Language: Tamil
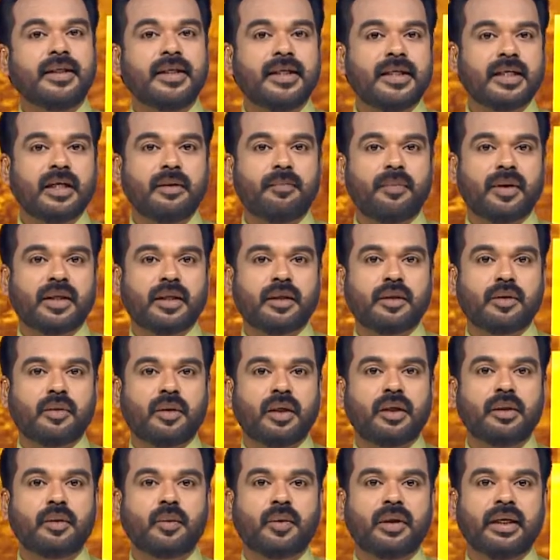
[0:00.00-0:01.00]

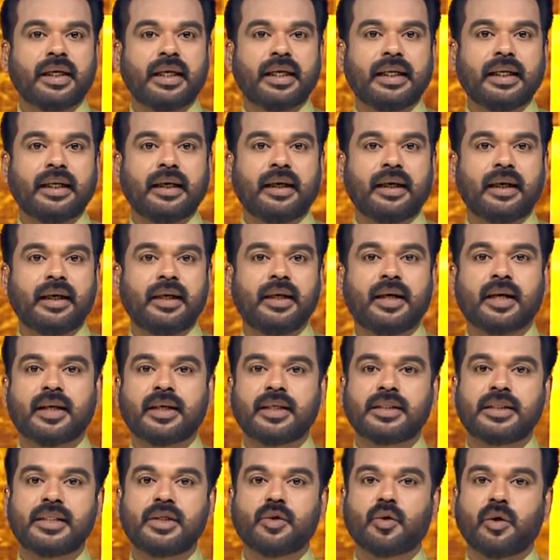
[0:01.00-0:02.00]
ஈரப்பதத்துடன் கூடிய நெல்லை
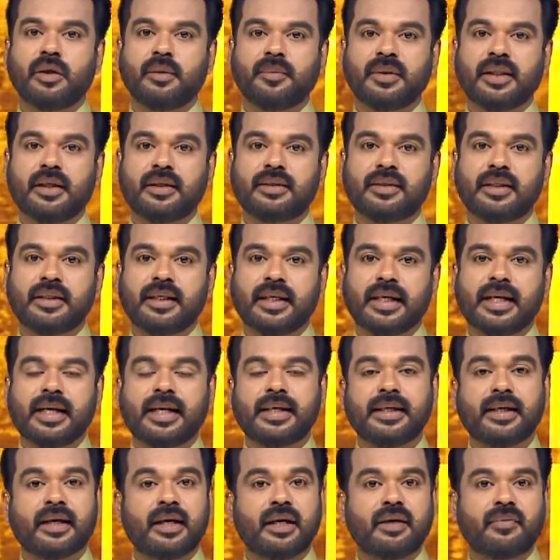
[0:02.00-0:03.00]
அரசு கொள்முதல் செய்ய
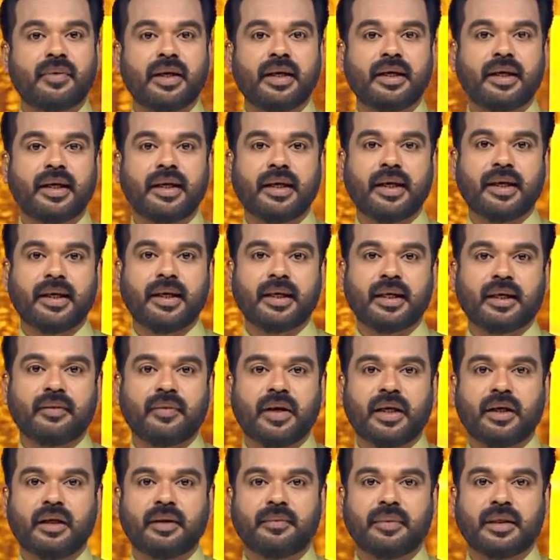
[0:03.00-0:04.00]
நடவடிக்கை எடுக்க
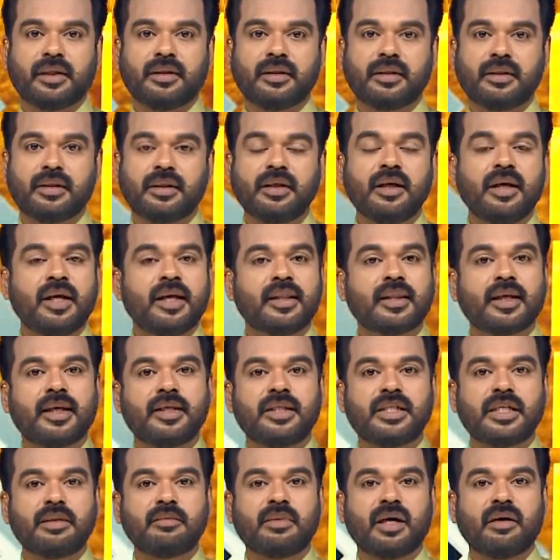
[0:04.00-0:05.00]
வேண்டும் என்று
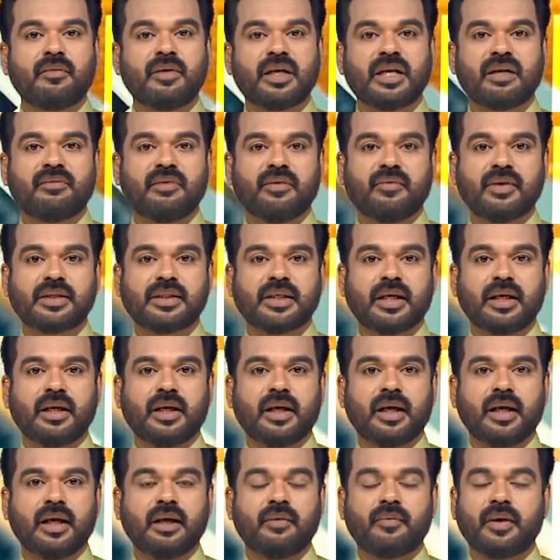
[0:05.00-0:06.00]
தஞ்சை மாவட்ட
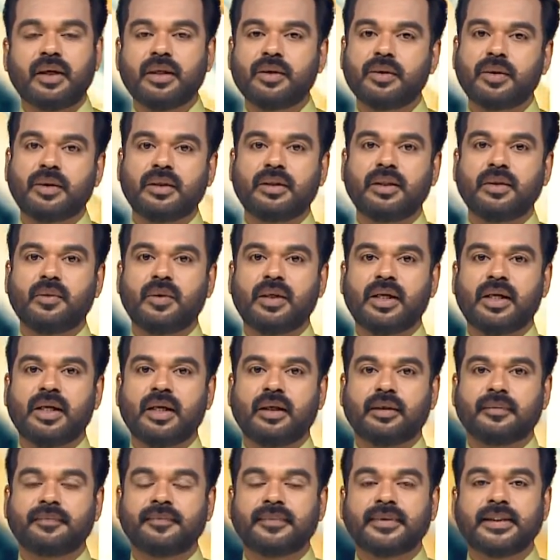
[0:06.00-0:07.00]
விவசாயிகள்
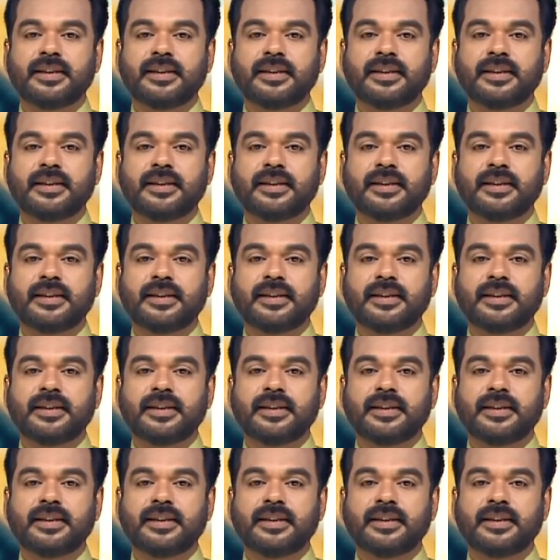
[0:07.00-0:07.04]
வலியுறுத்தியுள்ளனர்